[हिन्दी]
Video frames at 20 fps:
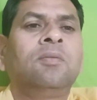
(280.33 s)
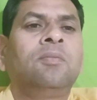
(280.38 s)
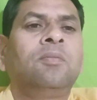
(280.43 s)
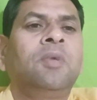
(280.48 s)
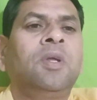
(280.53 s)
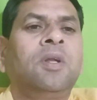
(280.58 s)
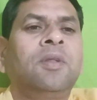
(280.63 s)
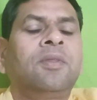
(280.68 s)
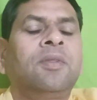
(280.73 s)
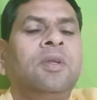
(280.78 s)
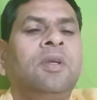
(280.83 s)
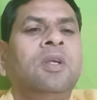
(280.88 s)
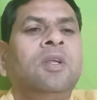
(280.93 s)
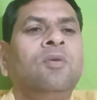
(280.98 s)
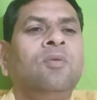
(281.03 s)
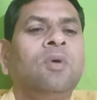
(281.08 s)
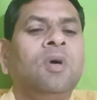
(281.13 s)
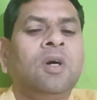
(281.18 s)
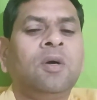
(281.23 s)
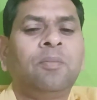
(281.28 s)
मेरा
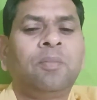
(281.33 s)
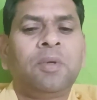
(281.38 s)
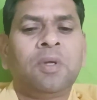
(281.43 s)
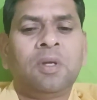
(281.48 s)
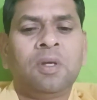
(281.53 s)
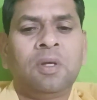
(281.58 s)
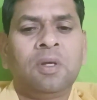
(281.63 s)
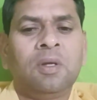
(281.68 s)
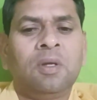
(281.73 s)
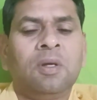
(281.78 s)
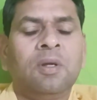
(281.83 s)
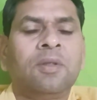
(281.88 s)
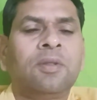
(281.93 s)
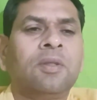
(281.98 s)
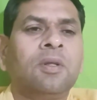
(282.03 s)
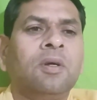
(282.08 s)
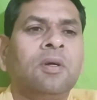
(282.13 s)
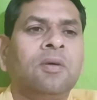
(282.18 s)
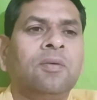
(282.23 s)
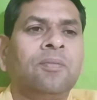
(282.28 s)
शरीर वहां पे है
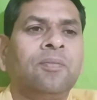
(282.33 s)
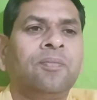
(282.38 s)
ऐसा